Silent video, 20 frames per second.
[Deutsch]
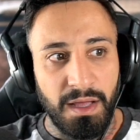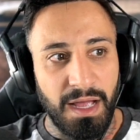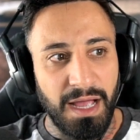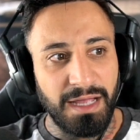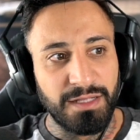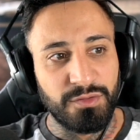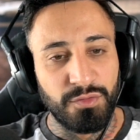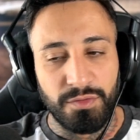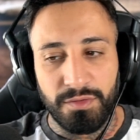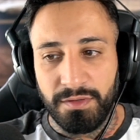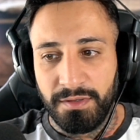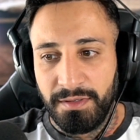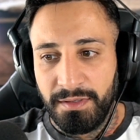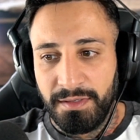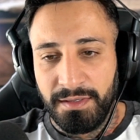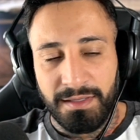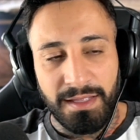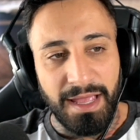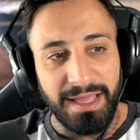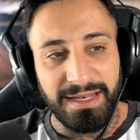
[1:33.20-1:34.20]
Achtung!
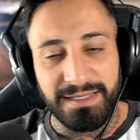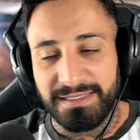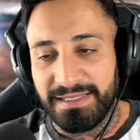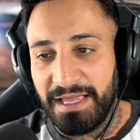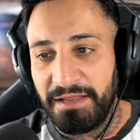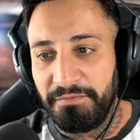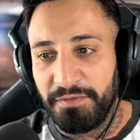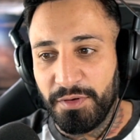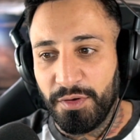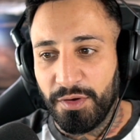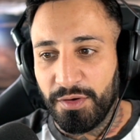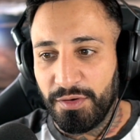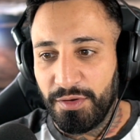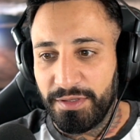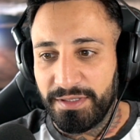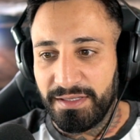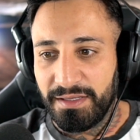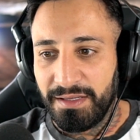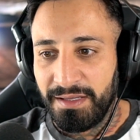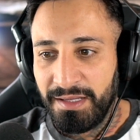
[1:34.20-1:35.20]
Ey, das kennen wir doch,
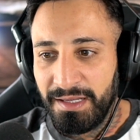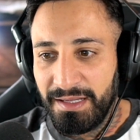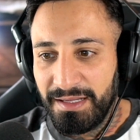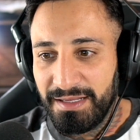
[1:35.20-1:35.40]
Leute.